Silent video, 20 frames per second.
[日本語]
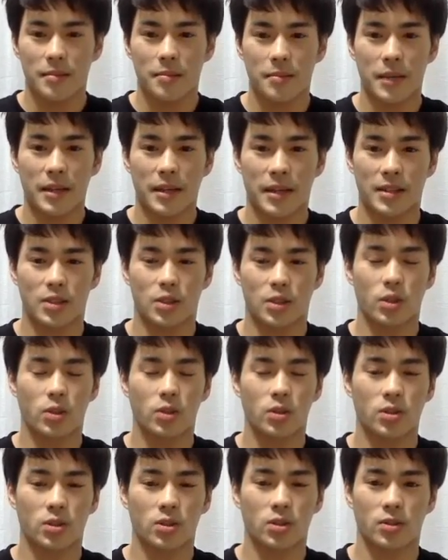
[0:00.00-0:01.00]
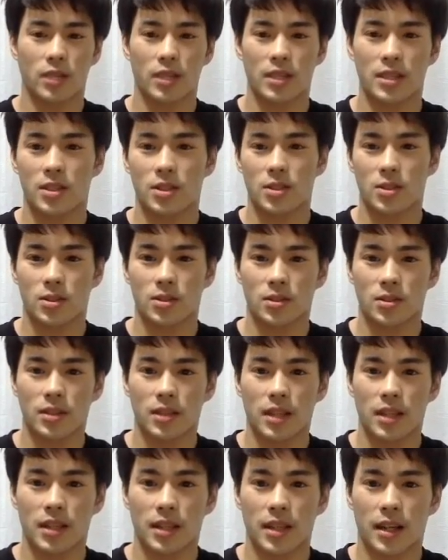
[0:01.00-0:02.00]
まあね、それこそ同じ所属に
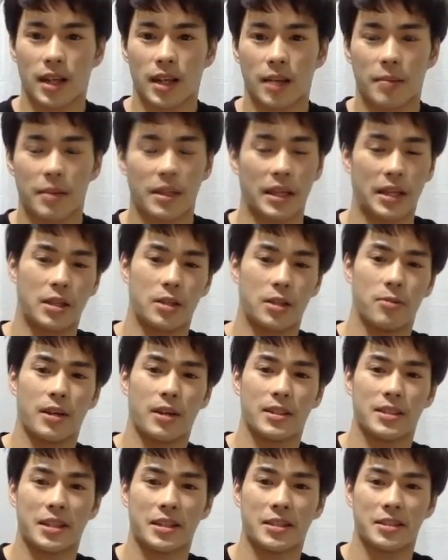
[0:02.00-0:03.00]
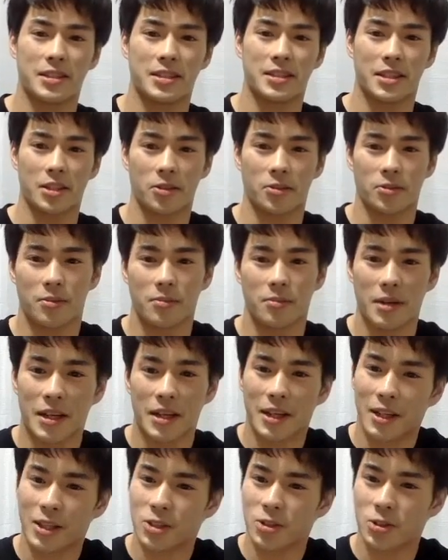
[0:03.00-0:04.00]
なってからまだ日は浅いんですけど、まあ
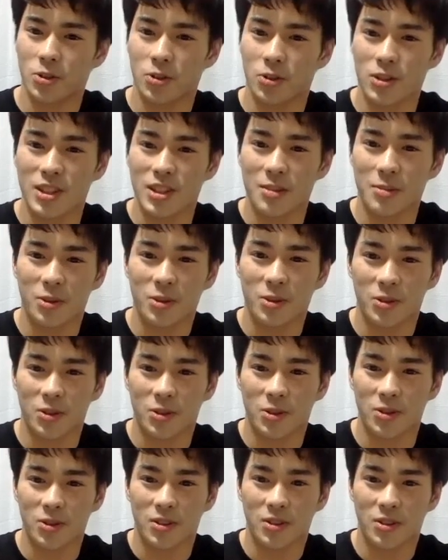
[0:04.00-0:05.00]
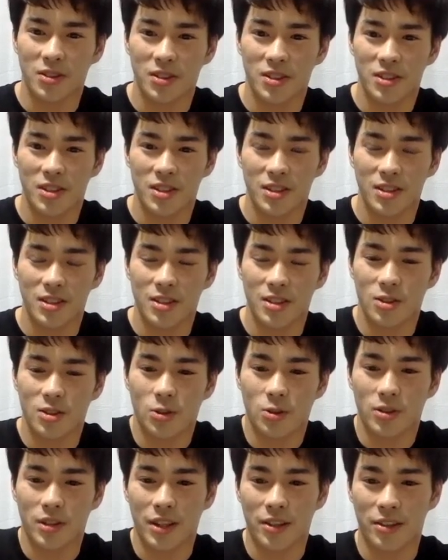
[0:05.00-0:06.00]
なんかちょっといつもと知ってる
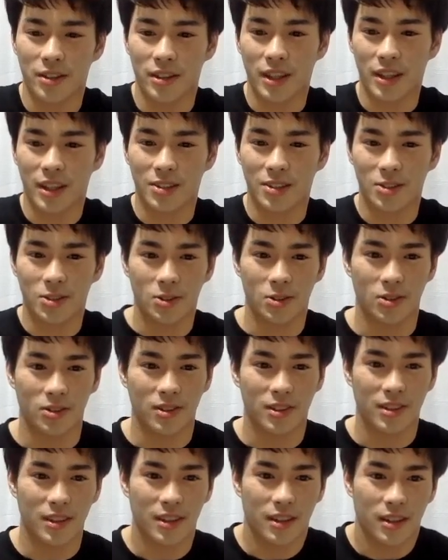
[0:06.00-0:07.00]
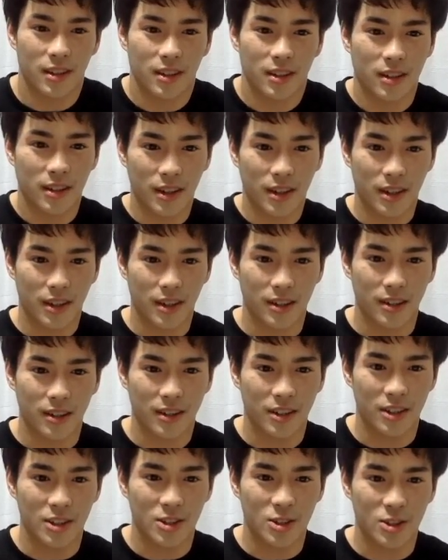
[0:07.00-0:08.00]
正体よりなんかちょっと
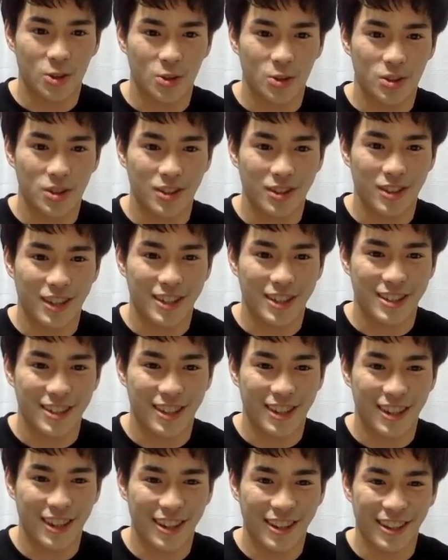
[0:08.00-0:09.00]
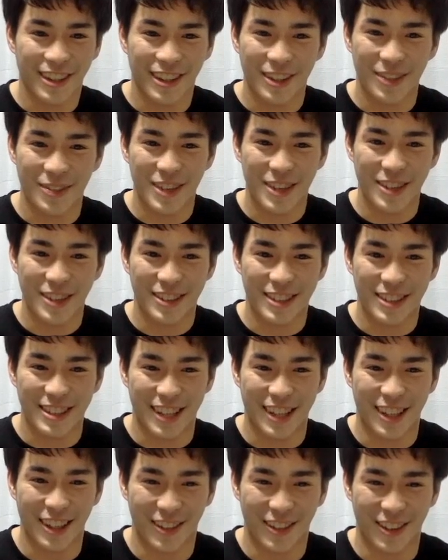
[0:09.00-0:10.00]
緊張してる感じがなんか見えるんです
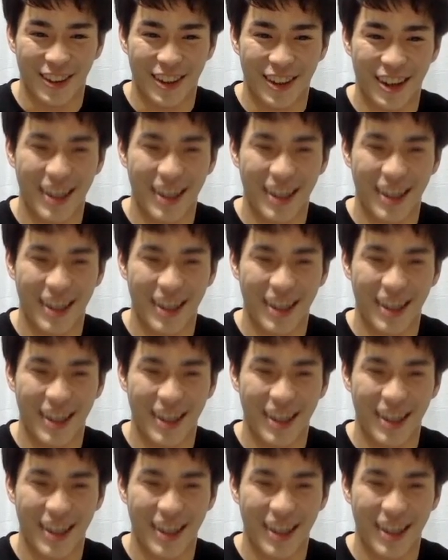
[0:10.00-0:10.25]
けども